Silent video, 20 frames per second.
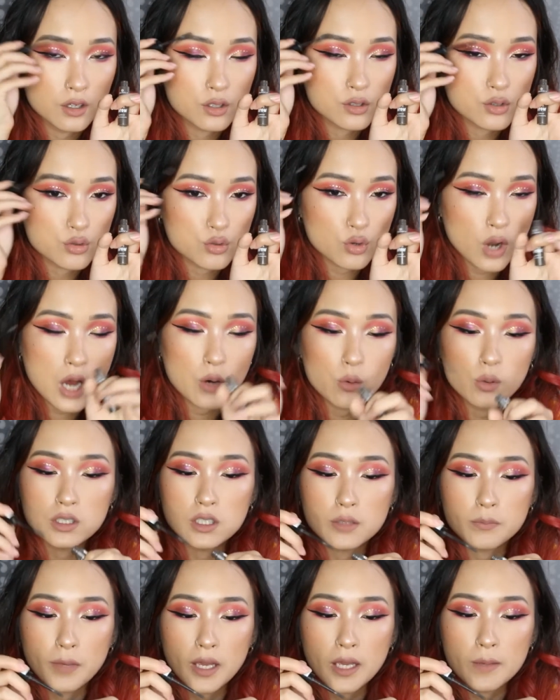刷我
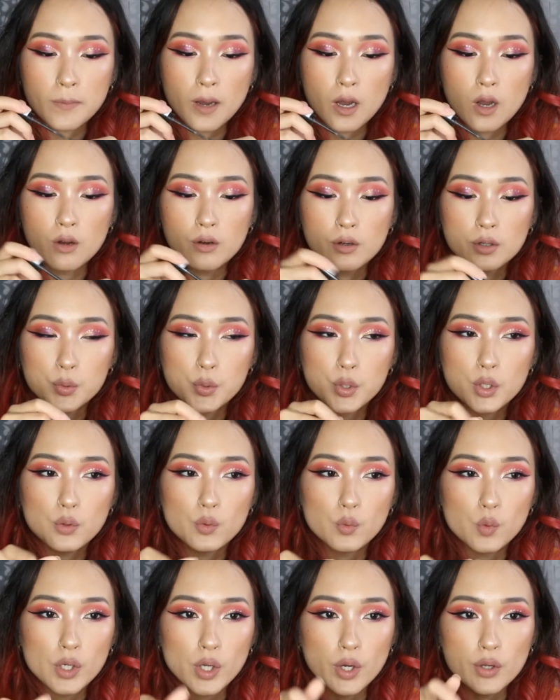的眉毛，因为
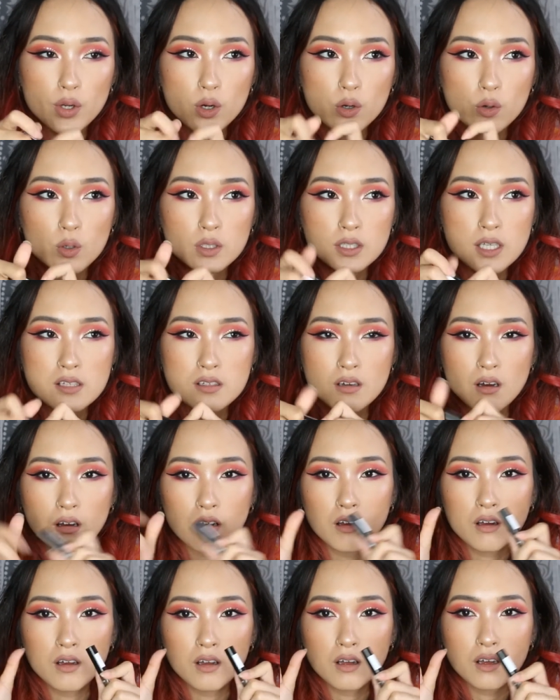我有用过那种，
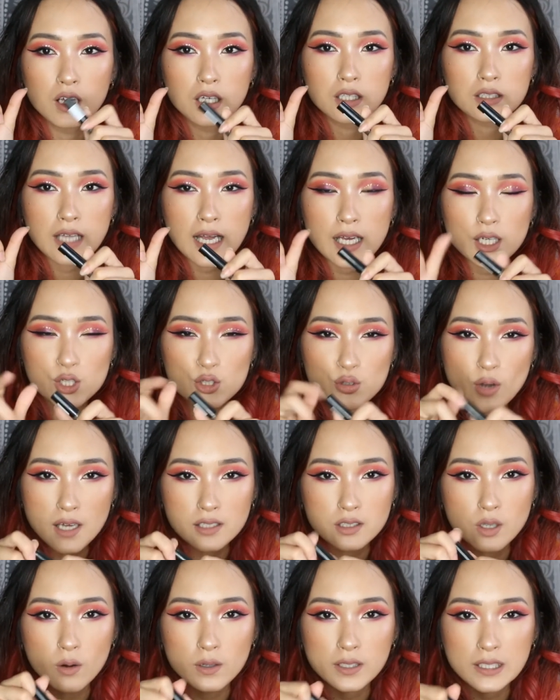它
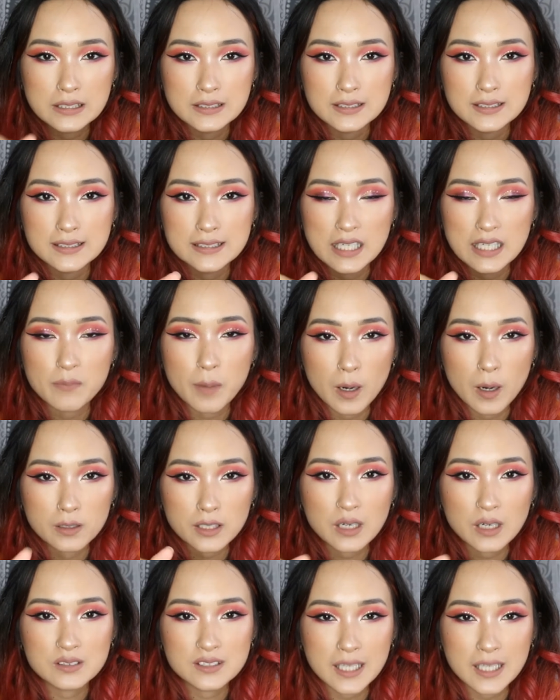刷头跟睫毛
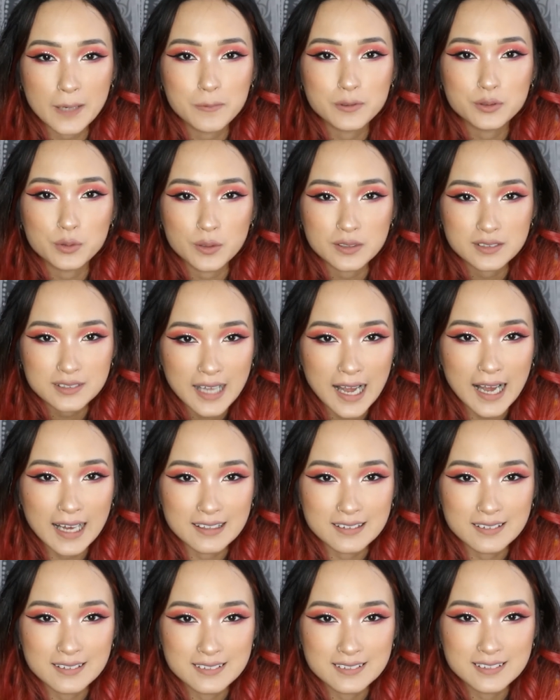膏差不多大
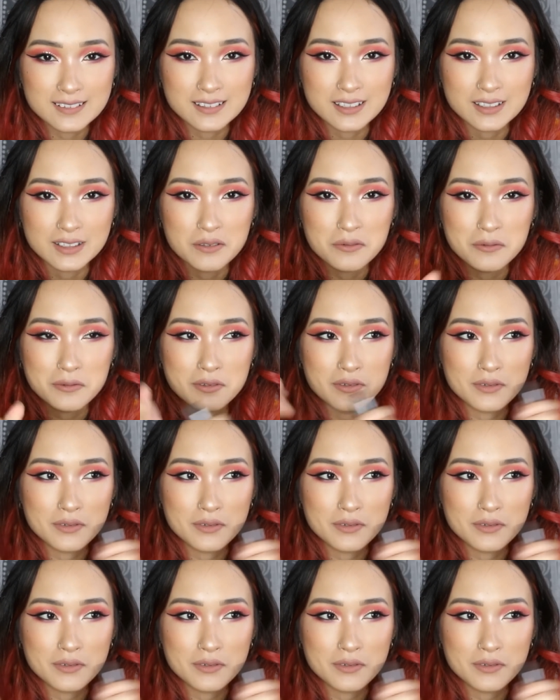的